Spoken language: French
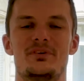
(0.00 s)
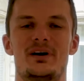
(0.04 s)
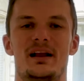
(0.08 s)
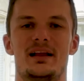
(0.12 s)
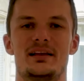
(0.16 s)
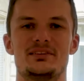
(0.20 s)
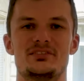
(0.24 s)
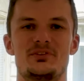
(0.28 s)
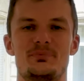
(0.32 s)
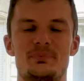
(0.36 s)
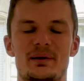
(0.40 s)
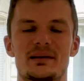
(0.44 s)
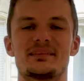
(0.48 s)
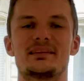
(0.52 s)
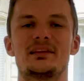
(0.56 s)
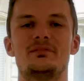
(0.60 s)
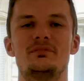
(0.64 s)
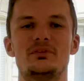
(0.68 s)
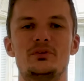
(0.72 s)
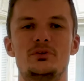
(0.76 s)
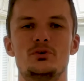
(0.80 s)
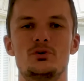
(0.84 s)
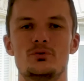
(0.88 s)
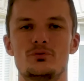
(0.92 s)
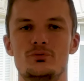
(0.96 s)
Voilà, j'espère que cette
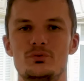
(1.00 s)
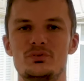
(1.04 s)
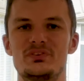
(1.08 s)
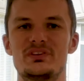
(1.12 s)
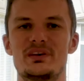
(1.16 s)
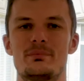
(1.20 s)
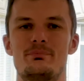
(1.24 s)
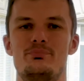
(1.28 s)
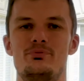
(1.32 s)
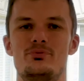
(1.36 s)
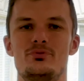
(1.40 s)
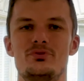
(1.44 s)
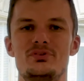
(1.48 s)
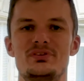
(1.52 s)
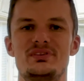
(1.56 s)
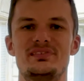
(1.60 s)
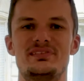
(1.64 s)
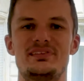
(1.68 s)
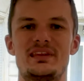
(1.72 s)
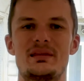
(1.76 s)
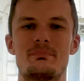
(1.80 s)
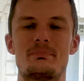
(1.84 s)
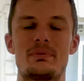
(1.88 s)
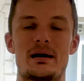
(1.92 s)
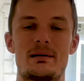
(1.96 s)
vidéo vous a plu.
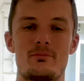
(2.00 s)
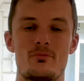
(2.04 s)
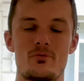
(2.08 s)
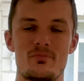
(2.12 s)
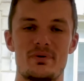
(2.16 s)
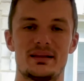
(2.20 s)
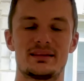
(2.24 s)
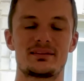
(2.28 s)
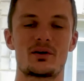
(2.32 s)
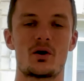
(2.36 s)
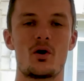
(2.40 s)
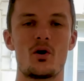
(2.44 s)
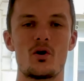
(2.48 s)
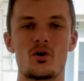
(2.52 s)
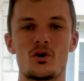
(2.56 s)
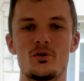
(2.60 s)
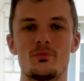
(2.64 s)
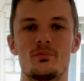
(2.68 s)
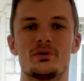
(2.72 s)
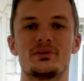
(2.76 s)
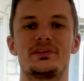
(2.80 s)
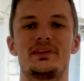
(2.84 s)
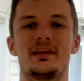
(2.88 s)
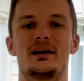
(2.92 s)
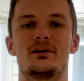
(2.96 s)
N'hésitez pas à me mettre en
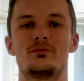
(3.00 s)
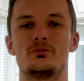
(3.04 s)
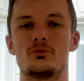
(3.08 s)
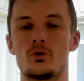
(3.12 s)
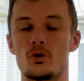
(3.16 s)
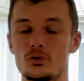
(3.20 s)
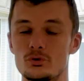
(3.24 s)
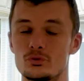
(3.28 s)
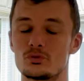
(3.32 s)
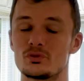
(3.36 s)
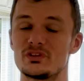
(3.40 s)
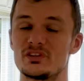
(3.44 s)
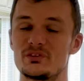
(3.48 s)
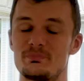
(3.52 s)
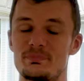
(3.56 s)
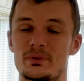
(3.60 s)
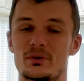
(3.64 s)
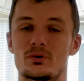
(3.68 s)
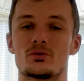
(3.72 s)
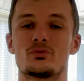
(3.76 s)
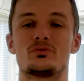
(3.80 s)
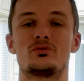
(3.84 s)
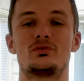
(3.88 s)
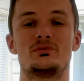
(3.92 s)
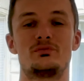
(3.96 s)
commentaire vos retours d'expérience
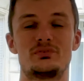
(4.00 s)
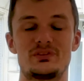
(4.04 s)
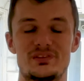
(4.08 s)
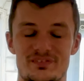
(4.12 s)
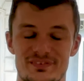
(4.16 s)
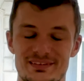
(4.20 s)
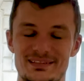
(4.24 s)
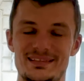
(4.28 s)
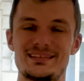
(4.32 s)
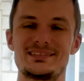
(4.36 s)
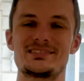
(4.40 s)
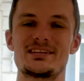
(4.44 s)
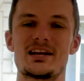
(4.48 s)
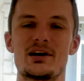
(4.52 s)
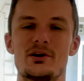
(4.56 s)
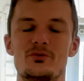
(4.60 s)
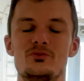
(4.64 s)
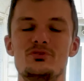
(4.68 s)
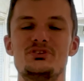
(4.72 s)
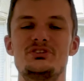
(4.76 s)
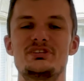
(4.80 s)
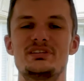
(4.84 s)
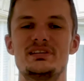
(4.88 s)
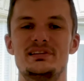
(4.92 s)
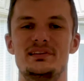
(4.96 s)
si vous avez déjà
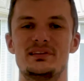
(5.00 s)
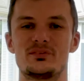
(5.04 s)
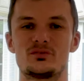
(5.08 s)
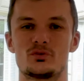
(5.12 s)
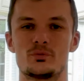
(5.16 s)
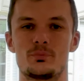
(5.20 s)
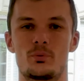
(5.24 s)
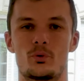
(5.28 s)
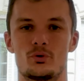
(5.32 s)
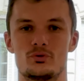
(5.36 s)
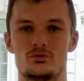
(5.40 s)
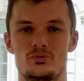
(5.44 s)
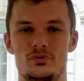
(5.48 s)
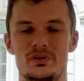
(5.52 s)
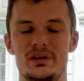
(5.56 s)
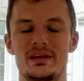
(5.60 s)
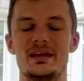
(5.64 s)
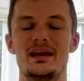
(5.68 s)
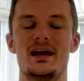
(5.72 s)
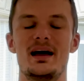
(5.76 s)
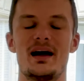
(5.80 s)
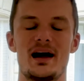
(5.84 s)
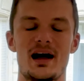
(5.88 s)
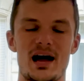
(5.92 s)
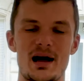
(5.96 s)
utilisé ce produit,
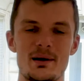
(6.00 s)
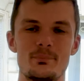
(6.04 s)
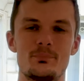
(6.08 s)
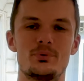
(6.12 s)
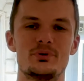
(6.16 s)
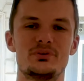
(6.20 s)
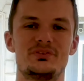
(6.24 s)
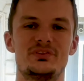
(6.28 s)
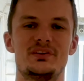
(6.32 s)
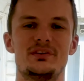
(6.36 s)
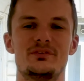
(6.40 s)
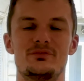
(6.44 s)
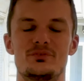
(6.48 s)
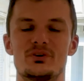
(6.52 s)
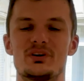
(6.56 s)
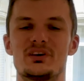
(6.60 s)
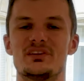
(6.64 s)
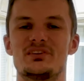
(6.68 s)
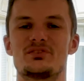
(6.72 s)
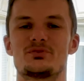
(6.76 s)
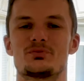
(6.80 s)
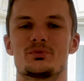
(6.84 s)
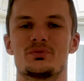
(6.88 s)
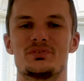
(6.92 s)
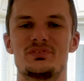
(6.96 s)
à me poser vos
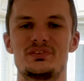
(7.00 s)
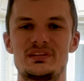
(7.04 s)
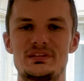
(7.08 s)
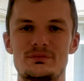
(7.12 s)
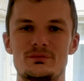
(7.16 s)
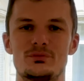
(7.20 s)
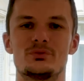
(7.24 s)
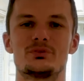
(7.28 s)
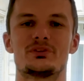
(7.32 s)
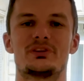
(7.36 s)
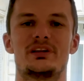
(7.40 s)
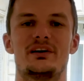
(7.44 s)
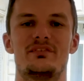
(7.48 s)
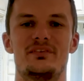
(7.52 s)
questions si vous en